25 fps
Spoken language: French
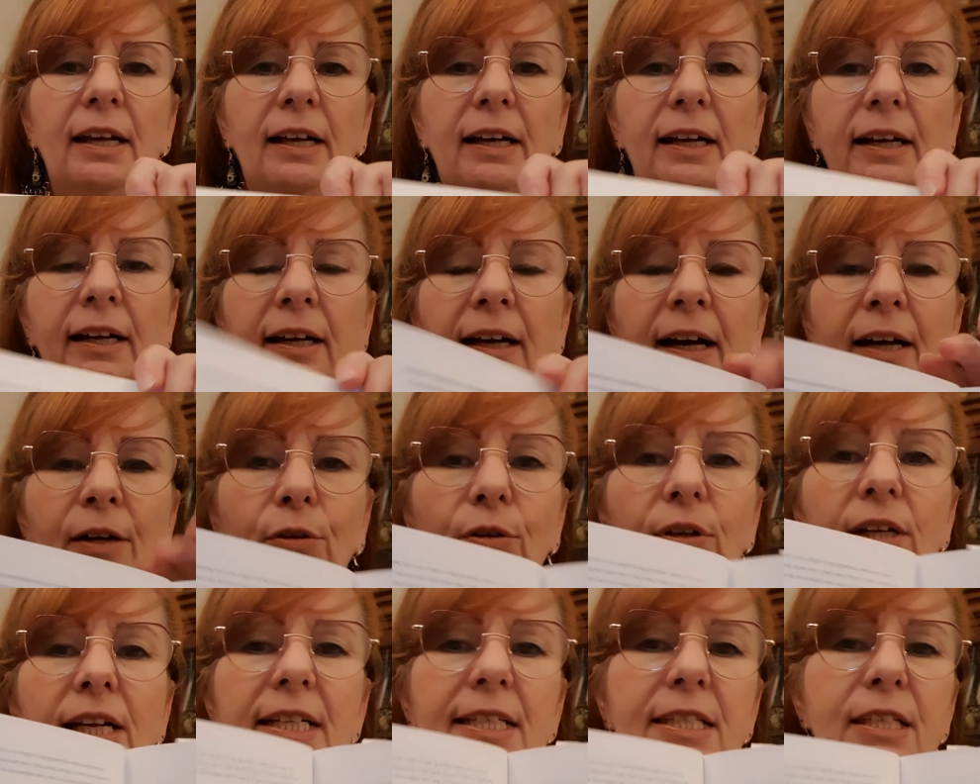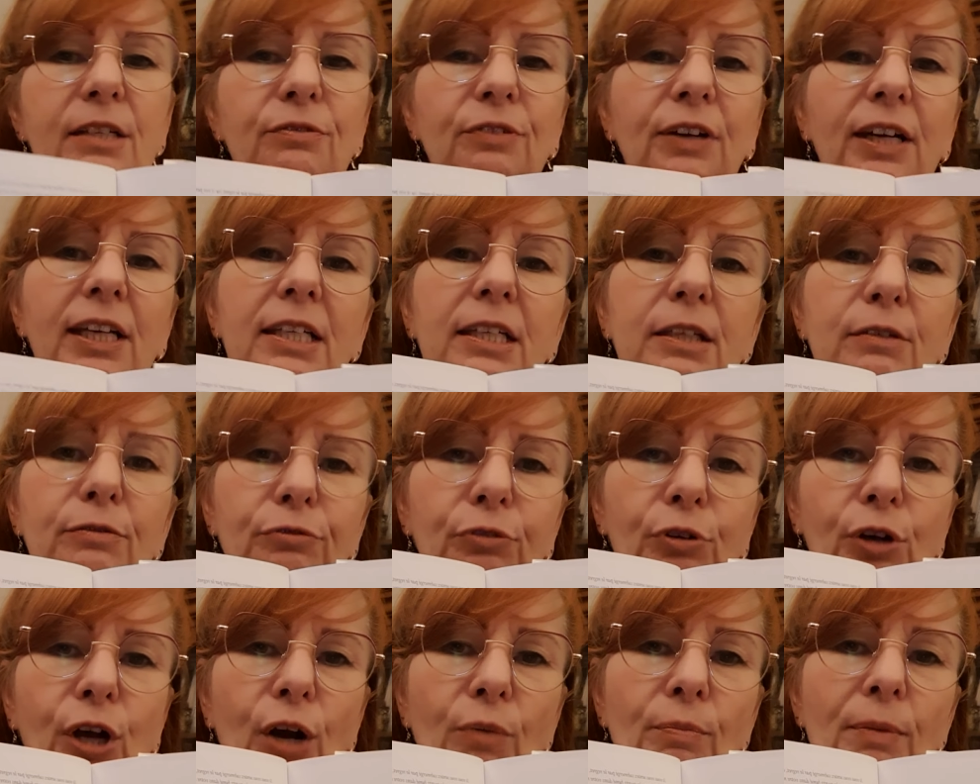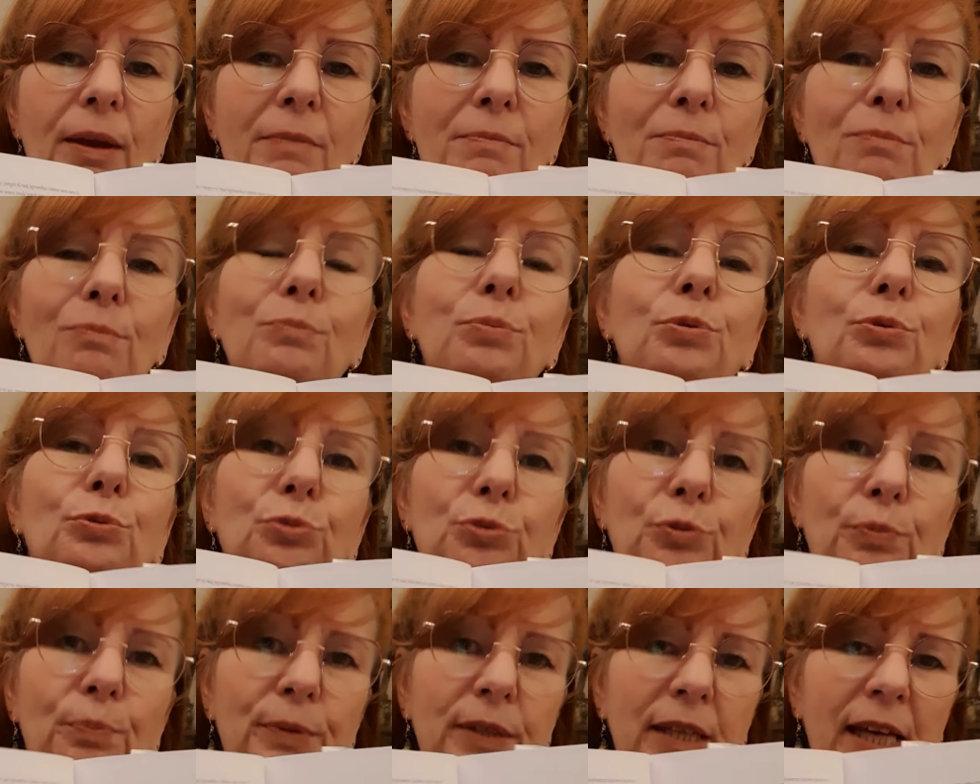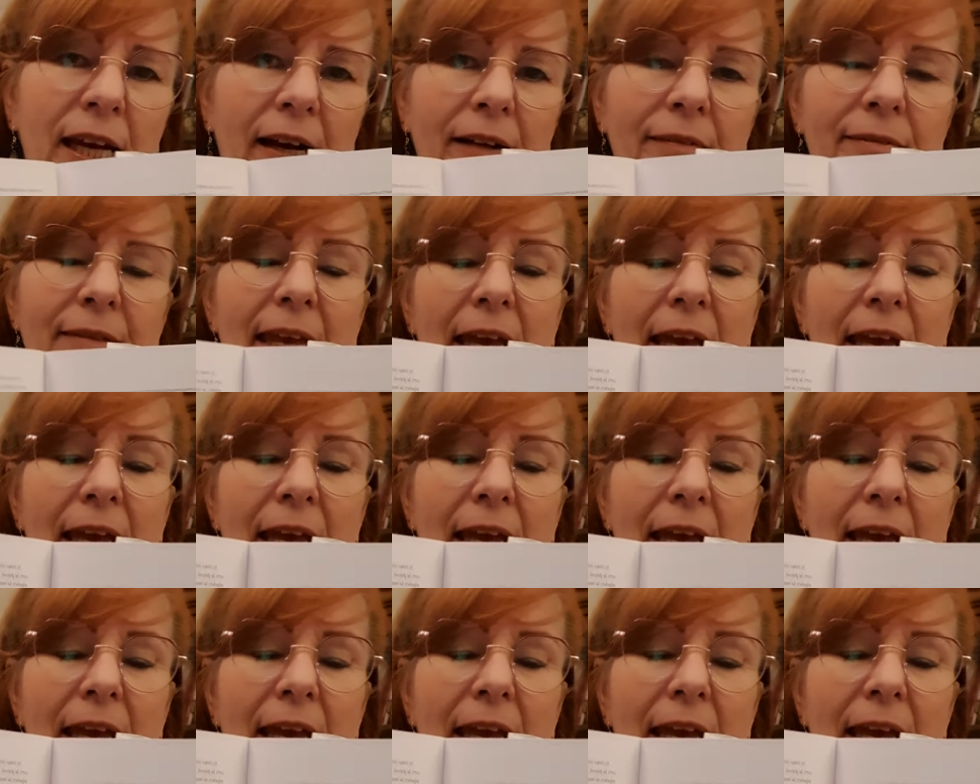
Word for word: Hein, alors là, c'est vrai qu'il faut quand même beaucoup de pierres.